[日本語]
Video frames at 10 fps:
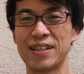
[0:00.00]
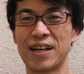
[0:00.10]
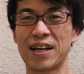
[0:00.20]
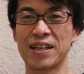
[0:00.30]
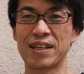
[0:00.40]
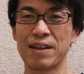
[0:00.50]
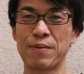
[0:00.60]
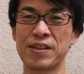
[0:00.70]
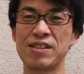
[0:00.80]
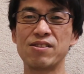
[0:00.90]
なんか
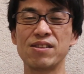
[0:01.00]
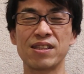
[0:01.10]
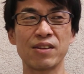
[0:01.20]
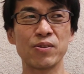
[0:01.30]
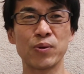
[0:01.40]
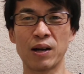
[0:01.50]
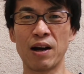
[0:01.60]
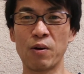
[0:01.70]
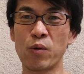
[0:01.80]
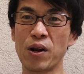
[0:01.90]
やっぱきついっていうの
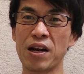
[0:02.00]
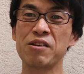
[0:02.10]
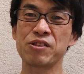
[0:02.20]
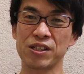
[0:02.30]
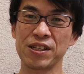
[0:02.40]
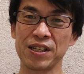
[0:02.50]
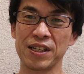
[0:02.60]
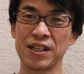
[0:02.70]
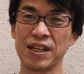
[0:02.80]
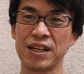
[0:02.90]
が怒られる
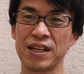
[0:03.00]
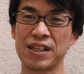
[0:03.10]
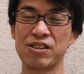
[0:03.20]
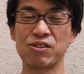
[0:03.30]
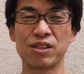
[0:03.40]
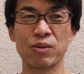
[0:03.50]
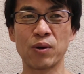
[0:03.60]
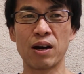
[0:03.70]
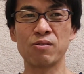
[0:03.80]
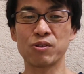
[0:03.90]
しきついってい
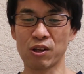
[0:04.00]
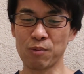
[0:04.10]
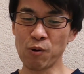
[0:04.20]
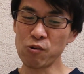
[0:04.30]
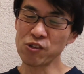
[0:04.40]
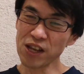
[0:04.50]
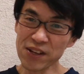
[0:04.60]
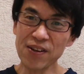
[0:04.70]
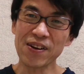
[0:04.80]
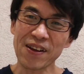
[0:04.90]
うのがあるんですけど僕
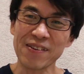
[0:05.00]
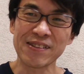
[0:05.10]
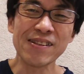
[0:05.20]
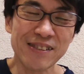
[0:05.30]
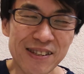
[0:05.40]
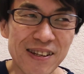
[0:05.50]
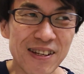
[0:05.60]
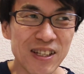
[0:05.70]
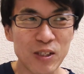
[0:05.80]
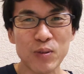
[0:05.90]
的にはね全
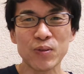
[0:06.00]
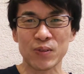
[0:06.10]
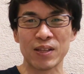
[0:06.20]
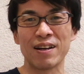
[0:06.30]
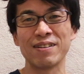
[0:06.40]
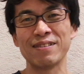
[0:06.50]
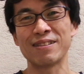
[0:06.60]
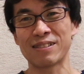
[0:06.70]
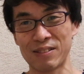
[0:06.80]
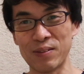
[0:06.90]
然きつくないん
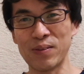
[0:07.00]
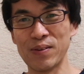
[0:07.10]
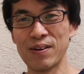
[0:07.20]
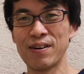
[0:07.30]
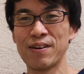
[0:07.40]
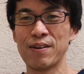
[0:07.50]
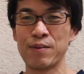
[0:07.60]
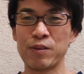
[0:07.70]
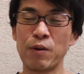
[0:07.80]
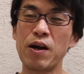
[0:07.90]
ですよ
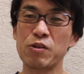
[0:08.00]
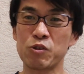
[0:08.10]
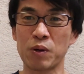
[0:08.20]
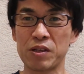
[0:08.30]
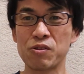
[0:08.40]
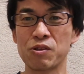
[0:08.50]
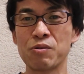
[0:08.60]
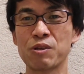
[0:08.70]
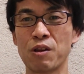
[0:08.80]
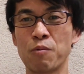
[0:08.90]
若い人はきついって
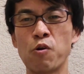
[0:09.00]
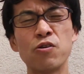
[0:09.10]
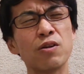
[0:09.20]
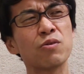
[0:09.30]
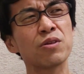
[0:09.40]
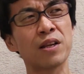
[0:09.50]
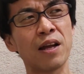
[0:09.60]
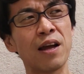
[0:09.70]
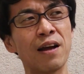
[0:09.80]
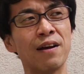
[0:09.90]
言うんですけど僕らの時って
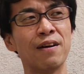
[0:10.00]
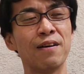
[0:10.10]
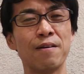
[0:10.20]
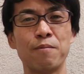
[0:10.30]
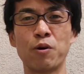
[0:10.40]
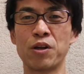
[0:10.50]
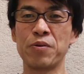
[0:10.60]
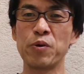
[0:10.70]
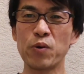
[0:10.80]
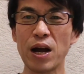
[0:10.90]
ね僕
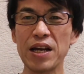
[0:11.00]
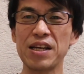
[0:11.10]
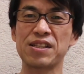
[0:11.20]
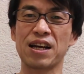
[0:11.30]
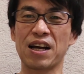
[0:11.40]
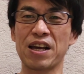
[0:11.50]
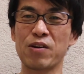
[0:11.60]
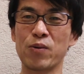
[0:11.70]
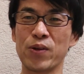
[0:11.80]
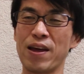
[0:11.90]
理容関係自体が
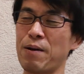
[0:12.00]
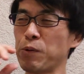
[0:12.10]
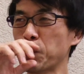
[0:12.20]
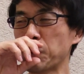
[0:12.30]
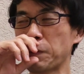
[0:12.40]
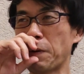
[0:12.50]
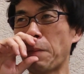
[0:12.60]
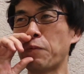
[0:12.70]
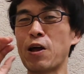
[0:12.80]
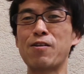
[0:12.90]
結構ねもとも
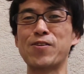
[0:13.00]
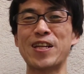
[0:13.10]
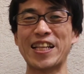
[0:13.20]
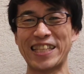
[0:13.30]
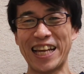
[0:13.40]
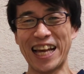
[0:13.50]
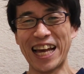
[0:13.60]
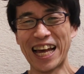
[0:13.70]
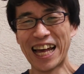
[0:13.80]
とブラックなんで